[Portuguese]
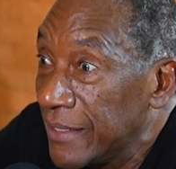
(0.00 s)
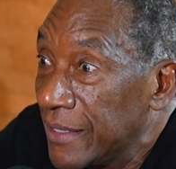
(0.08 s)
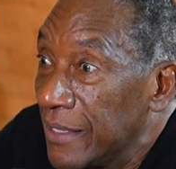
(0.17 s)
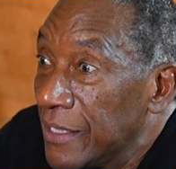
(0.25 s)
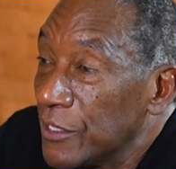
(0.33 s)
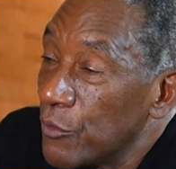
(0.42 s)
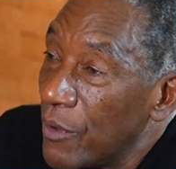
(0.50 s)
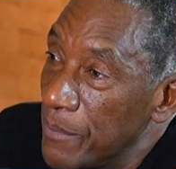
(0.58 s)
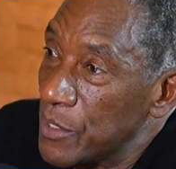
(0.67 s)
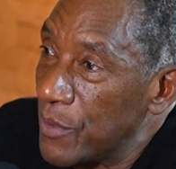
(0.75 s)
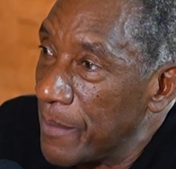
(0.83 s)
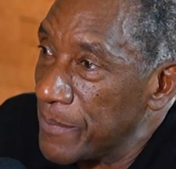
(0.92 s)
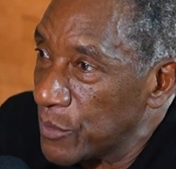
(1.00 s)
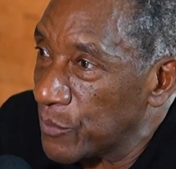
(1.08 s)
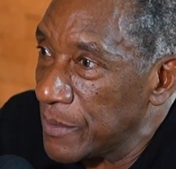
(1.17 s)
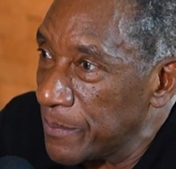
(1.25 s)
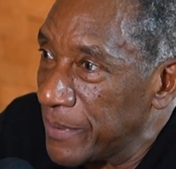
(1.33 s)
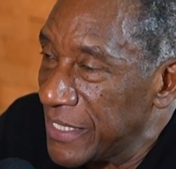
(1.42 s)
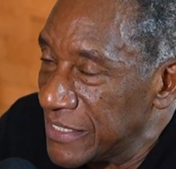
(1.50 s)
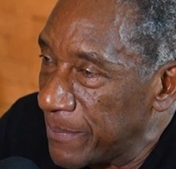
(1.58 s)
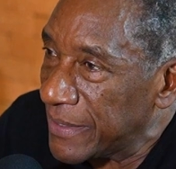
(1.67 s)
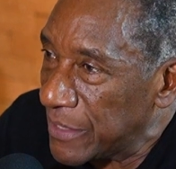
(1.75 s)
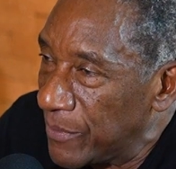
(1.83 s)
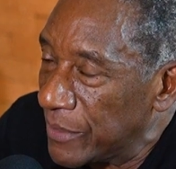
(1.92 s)
Uhum. Então eu abri uma microempresa
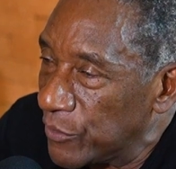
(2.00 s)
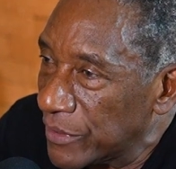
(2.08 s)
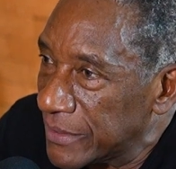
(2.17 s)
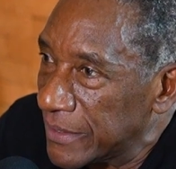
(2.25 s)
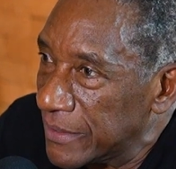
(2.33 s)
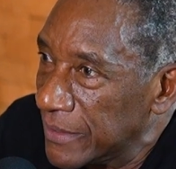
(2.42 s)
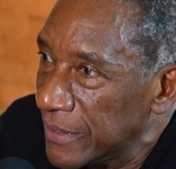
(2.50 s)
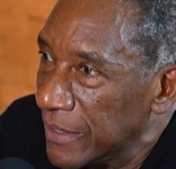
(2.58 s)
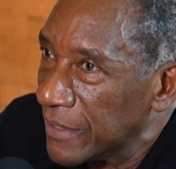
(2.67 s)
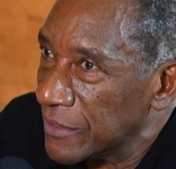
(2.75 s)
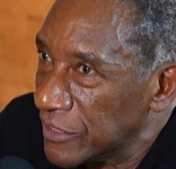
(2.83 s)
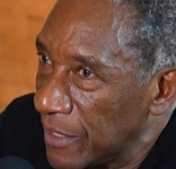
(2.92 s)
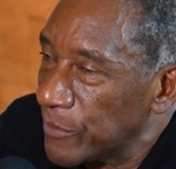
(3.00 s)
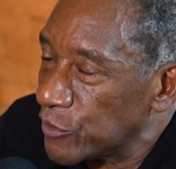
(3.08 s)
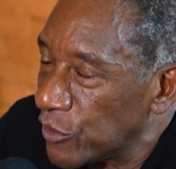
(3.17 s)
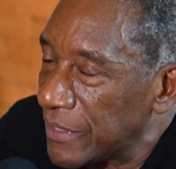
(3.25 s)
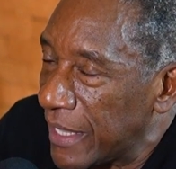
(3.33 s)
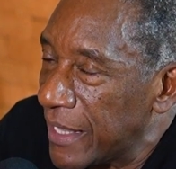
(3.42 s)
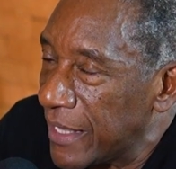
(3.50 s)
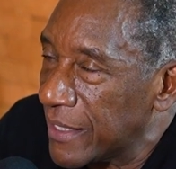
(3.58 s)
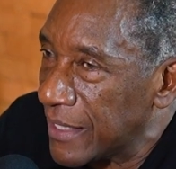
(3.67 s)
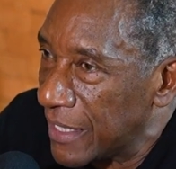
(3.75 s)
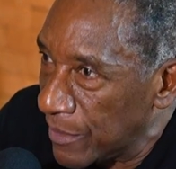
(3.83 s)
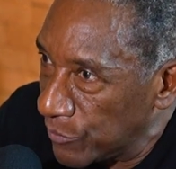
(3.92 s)
para ter uma nota, chama JR,
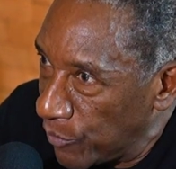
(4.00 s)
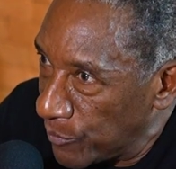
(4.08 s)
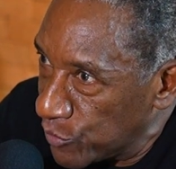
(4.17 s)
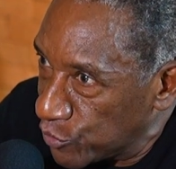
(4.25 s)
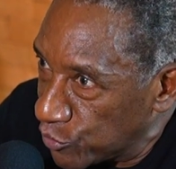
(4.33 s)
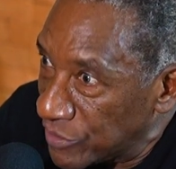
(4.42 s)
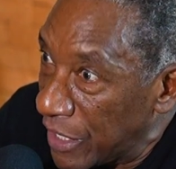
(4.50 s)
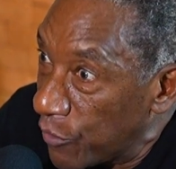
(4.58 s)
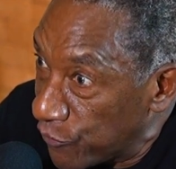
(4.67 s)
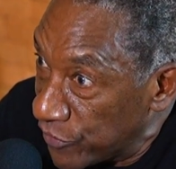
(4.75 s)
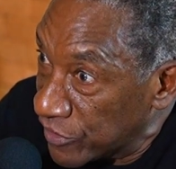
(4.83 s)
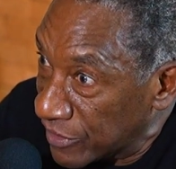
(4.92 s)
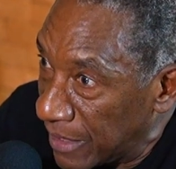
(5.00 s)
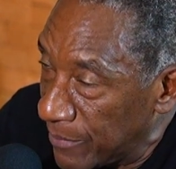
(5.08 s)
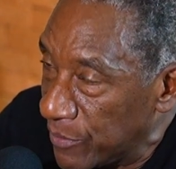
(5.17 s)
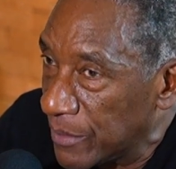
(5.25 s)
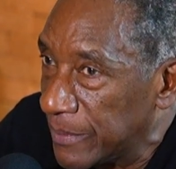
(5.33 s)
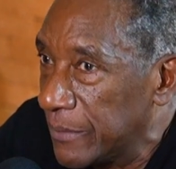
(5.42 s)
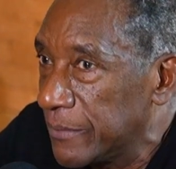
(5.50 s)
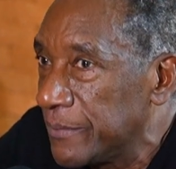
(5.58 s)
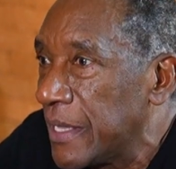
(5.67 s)
que era o nome do José Rufino, que era meu irmão.